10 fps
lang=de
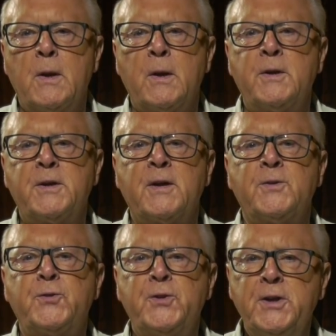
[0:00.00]
Ich
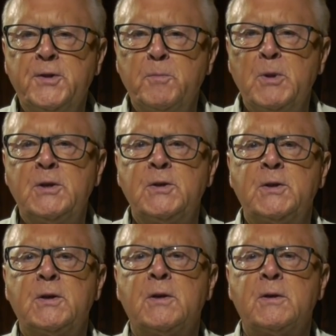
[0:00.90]
entschied
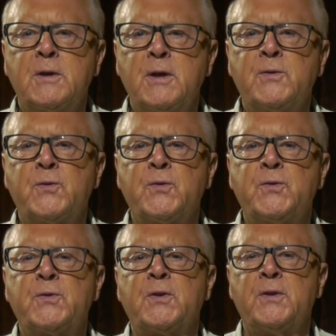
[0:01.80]
mich,
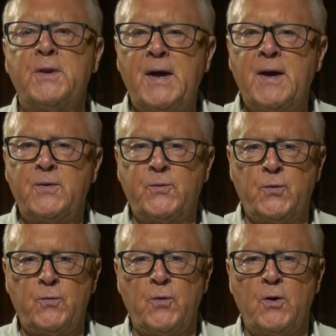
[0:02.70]
Jesus
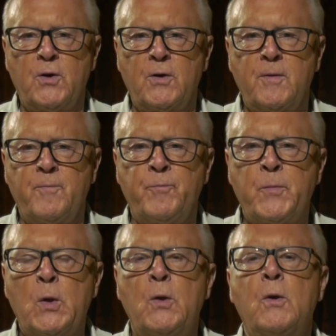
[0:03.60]
nachzufolgen
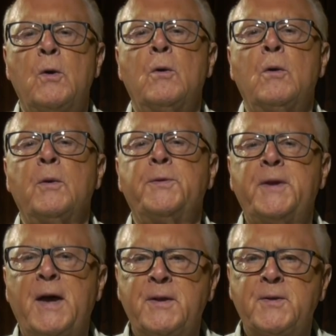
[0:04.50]
und
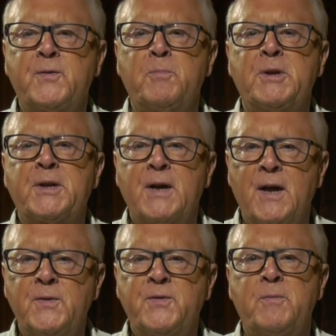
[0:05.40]
tat es mit
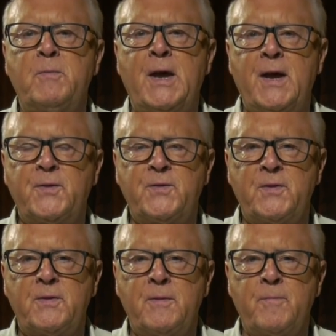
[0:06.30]
ganzem Herzen.